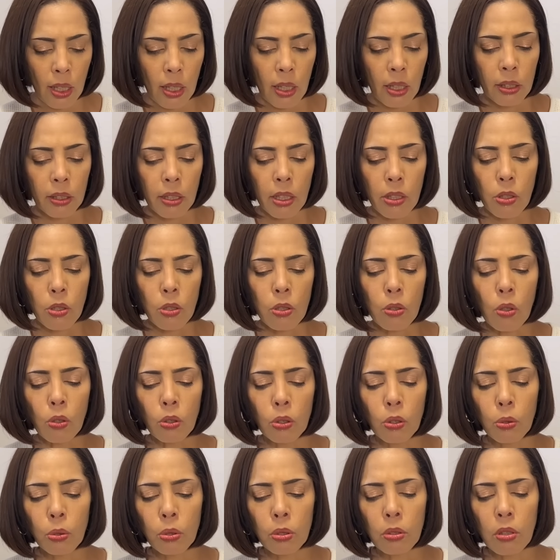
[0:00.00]
で、中国
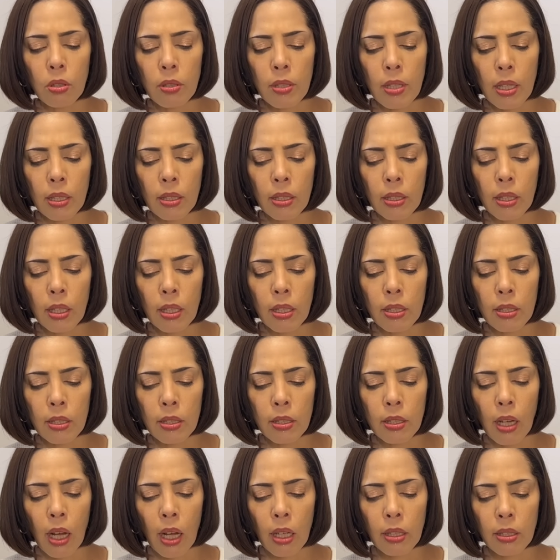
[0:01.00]
の不動産に関す
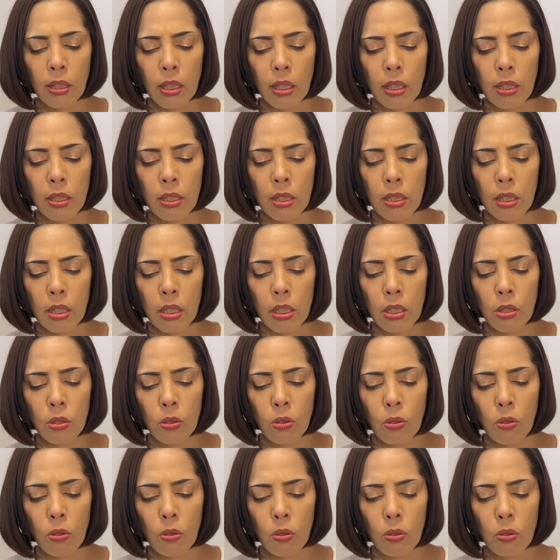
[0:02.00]
る新しい
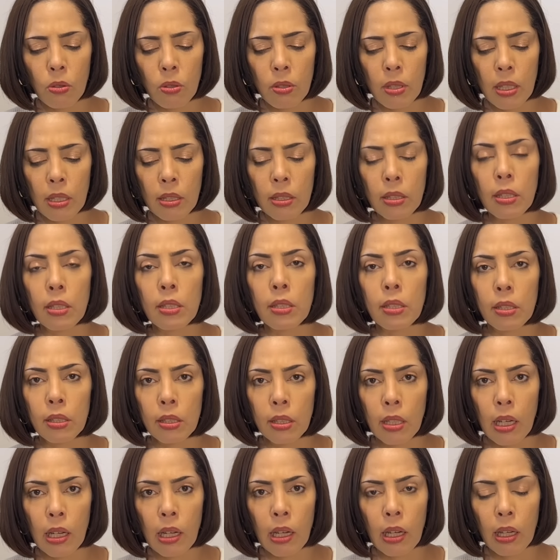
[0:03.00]
情報なんです
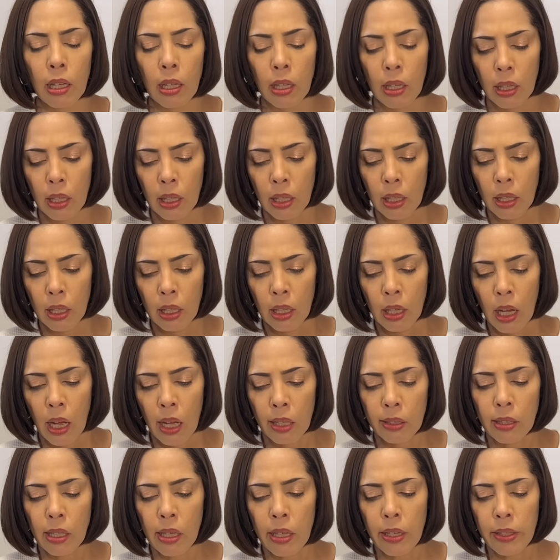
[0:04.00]
が、破
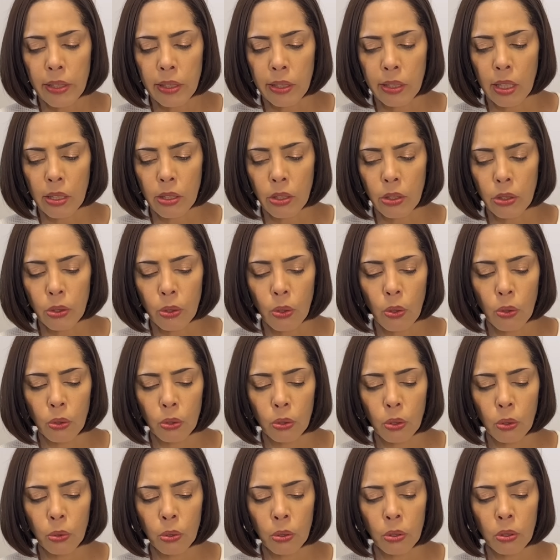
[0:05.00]
綻した中国
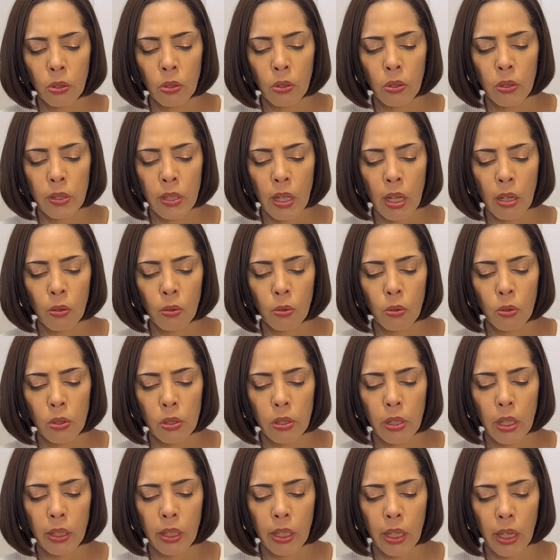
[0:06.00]
の不動産大
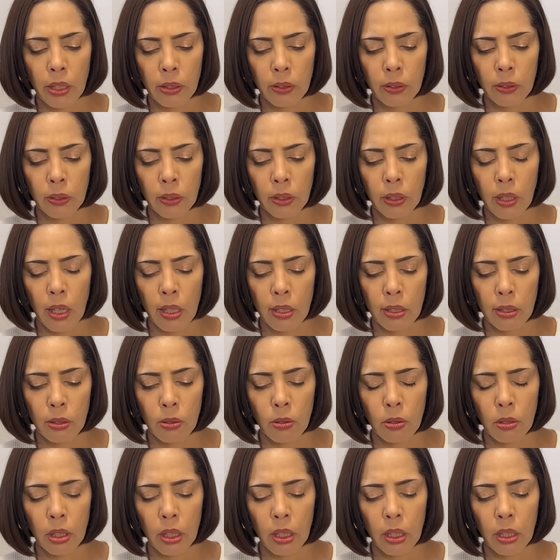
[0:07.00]
手である
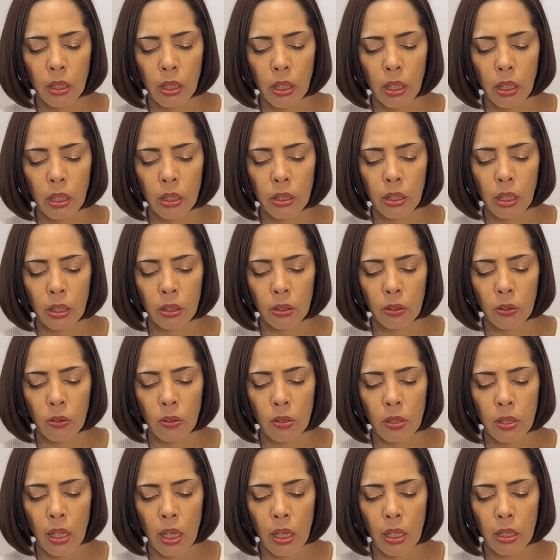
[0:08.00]
カントリーガーデンの
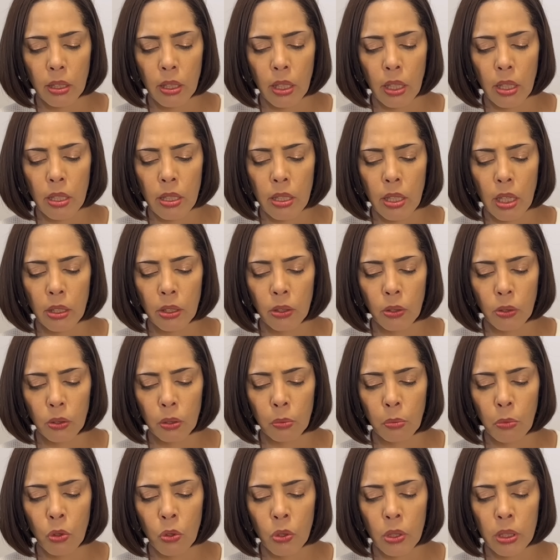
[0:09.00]
債権者による
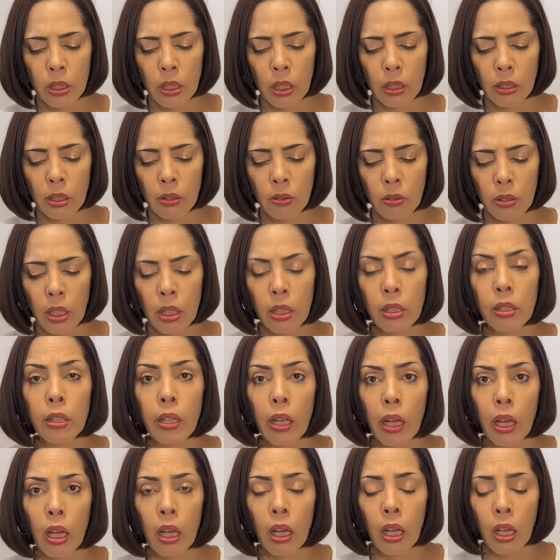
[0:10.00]
申し立ての件
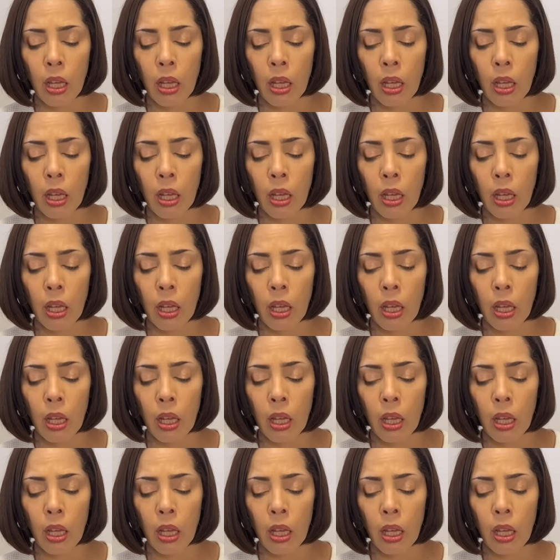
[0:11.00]
で、